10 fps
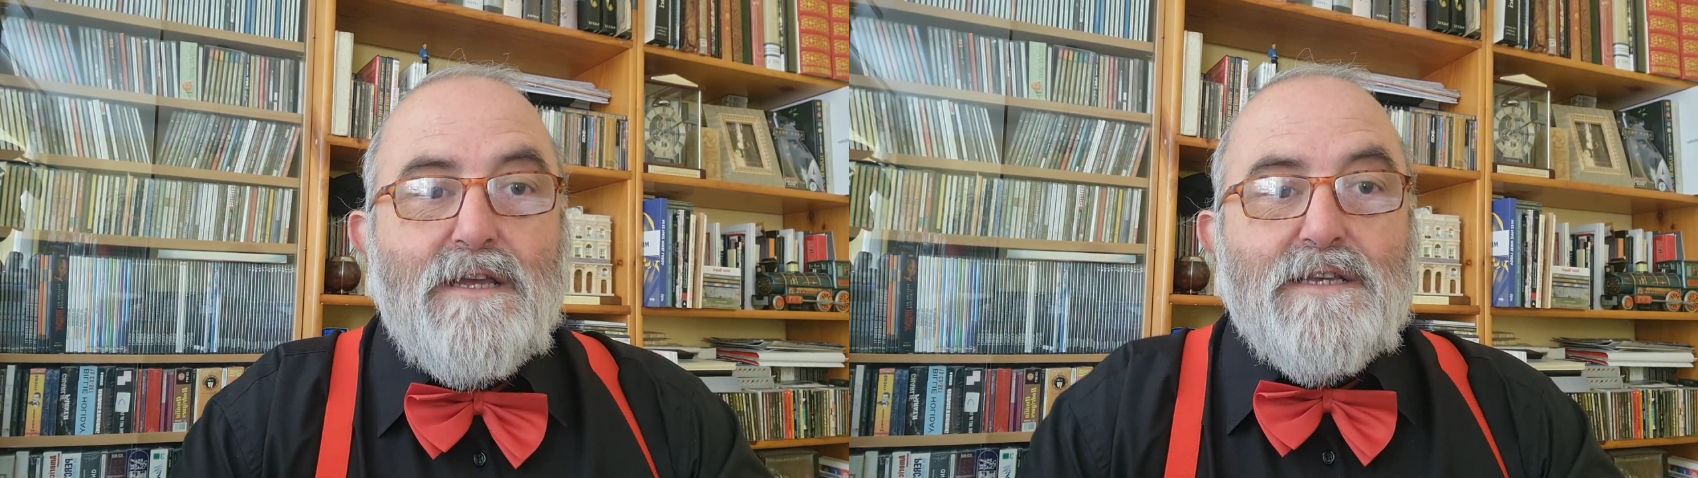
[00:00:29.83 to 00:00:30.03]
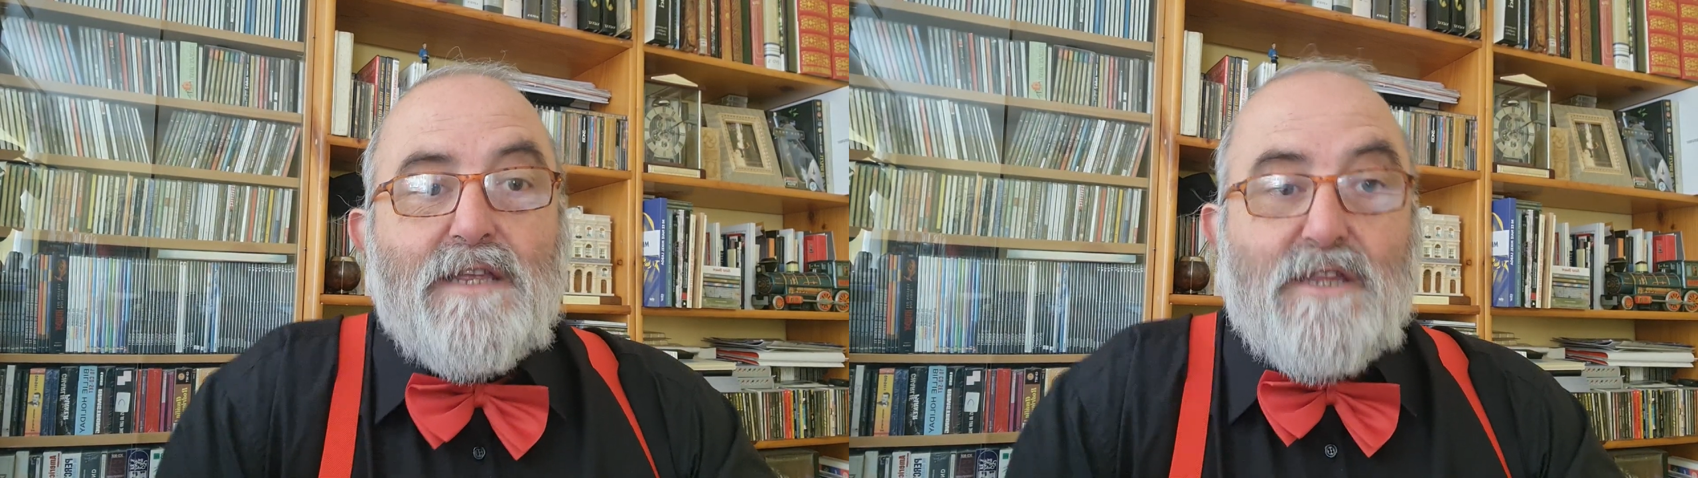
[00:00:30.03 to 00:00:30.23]

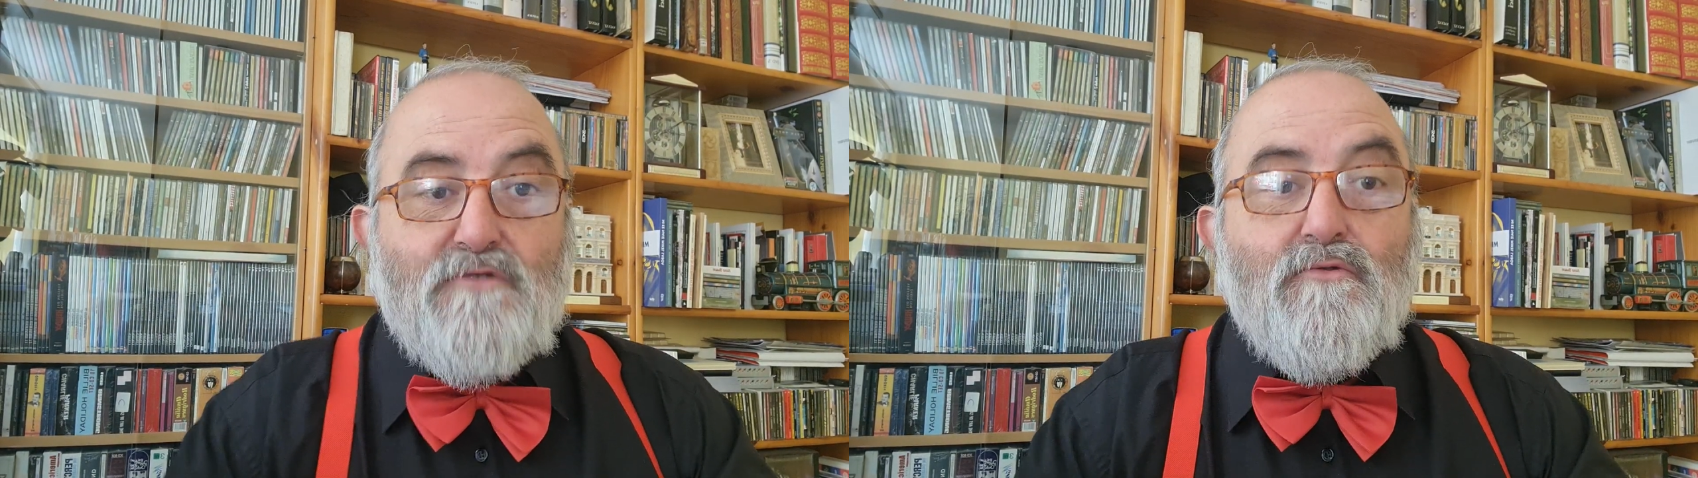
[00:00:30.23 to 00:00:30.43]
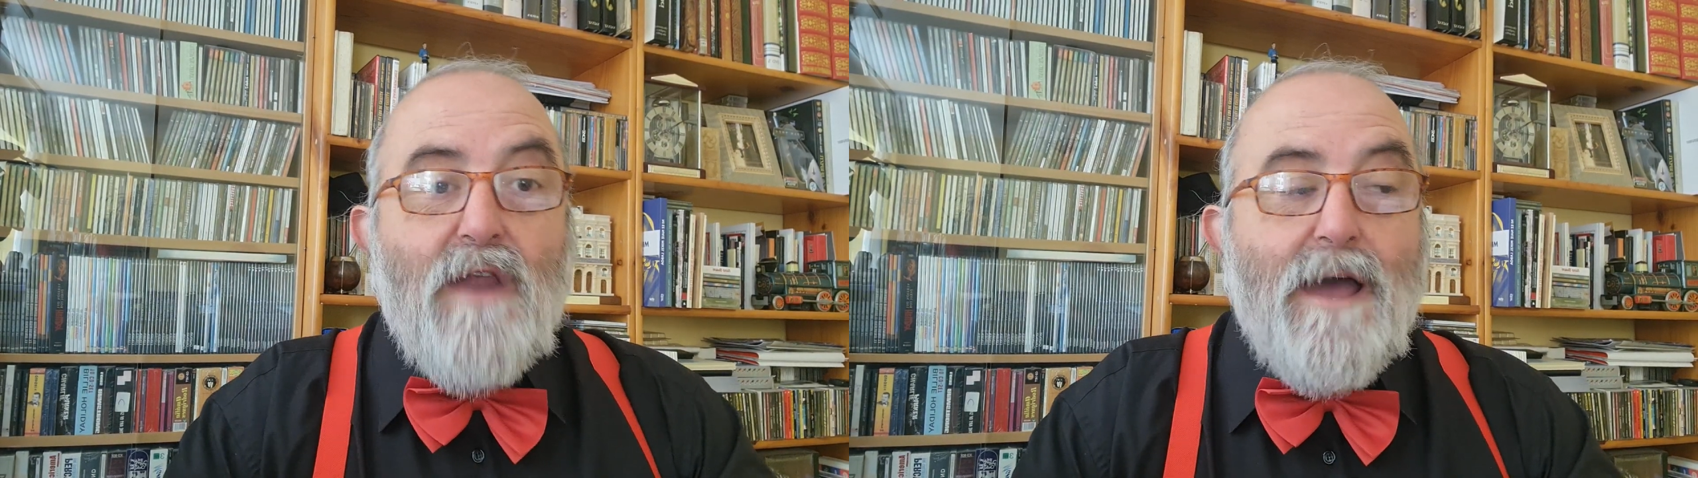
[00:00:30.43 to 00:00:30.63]
Se
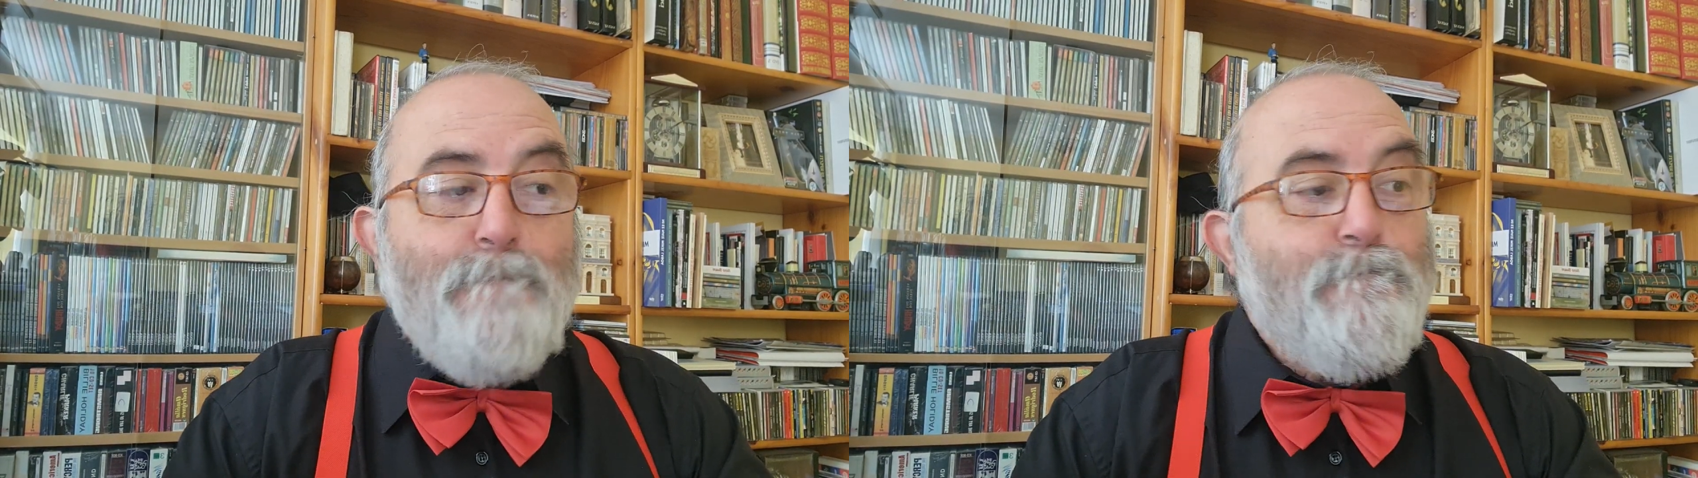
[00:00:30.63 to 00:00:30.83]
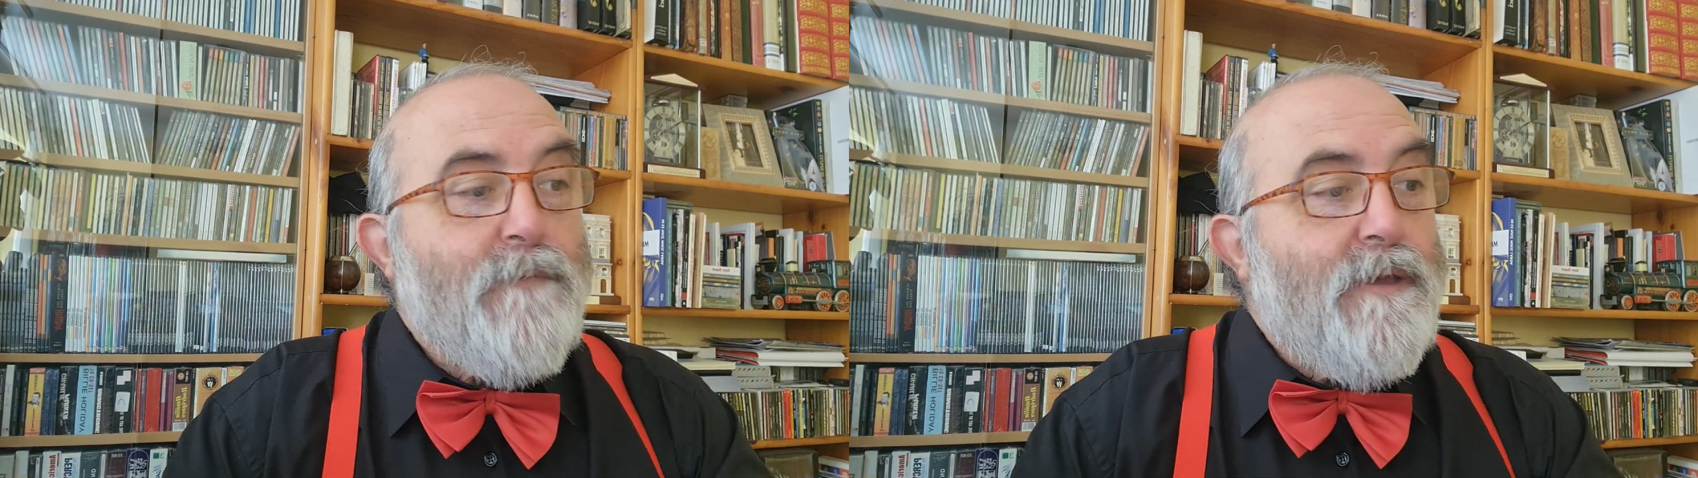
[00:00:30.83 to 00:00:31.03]

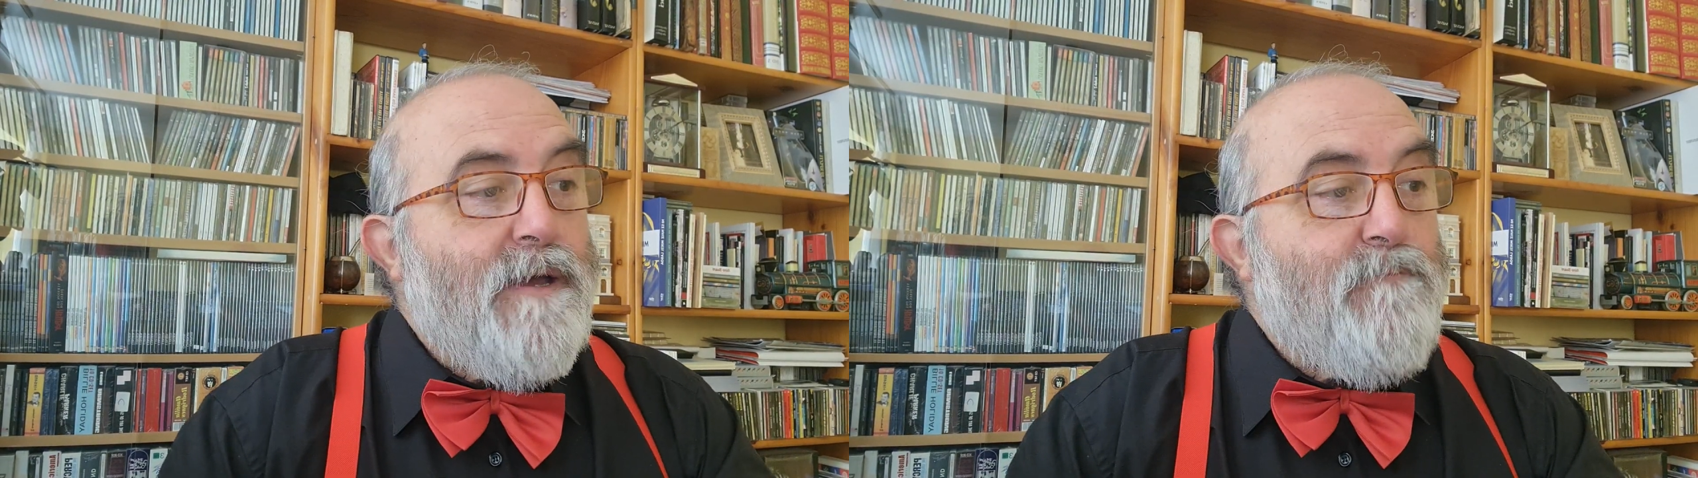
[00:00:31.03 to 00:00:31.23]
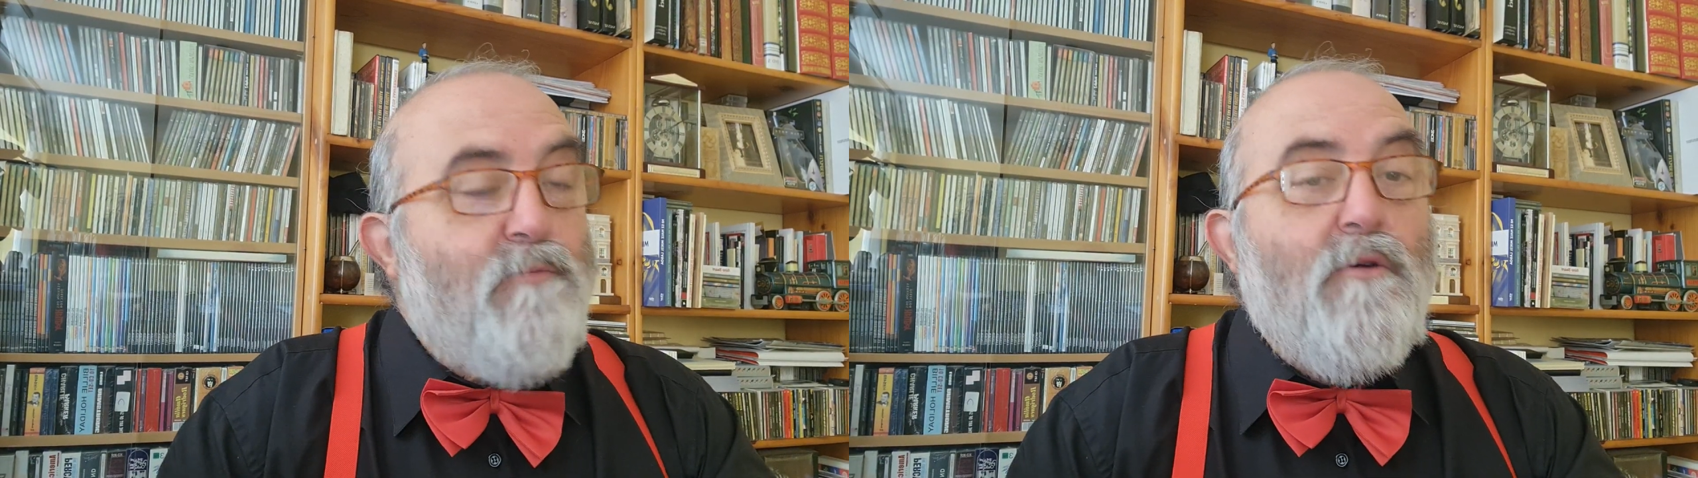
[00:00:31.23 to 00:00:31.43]
titula
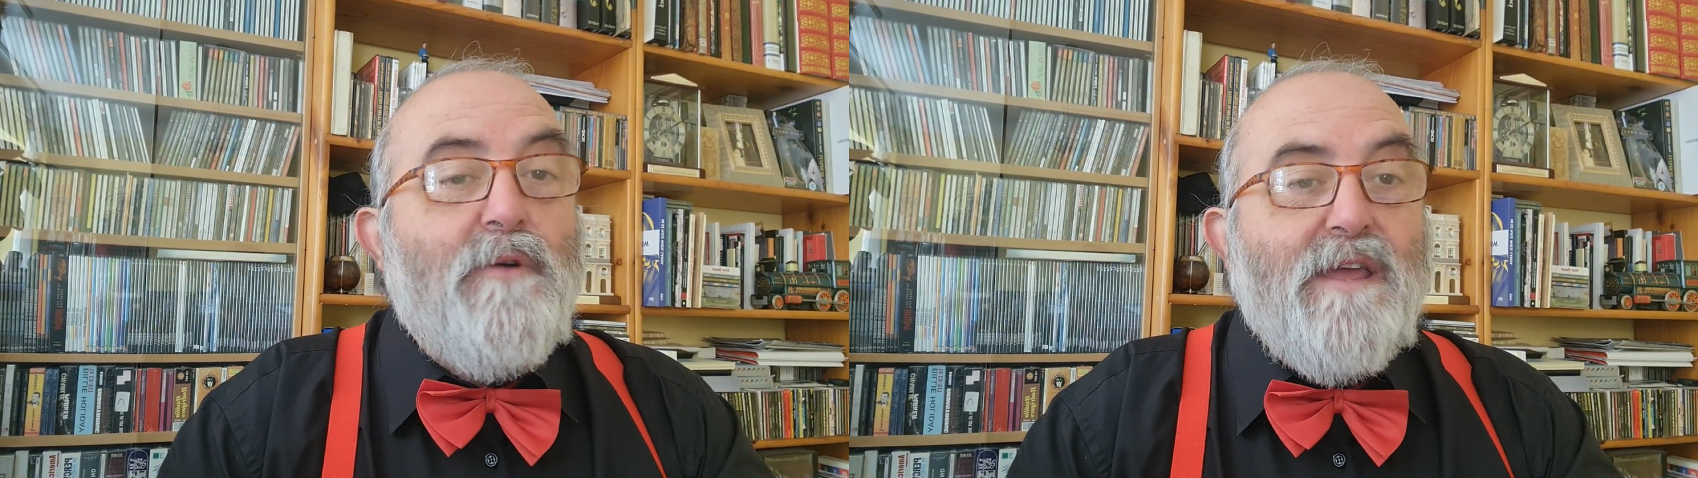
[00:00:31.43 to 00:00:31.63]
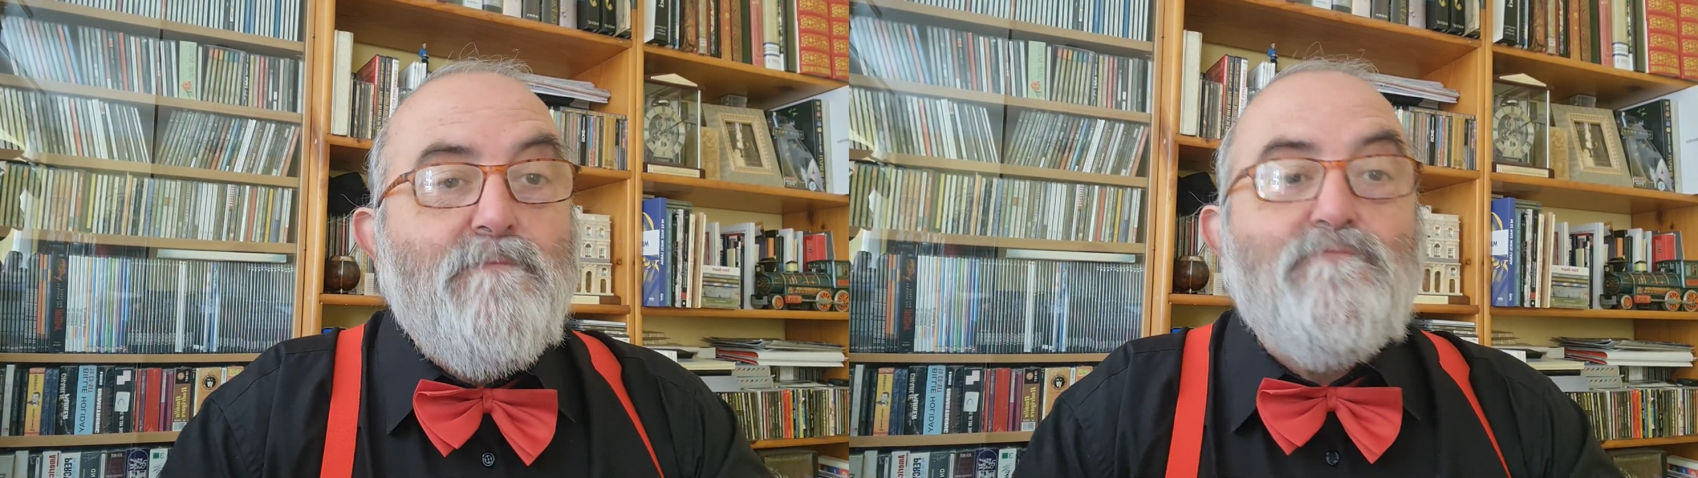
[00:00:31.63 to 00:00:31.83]
pobre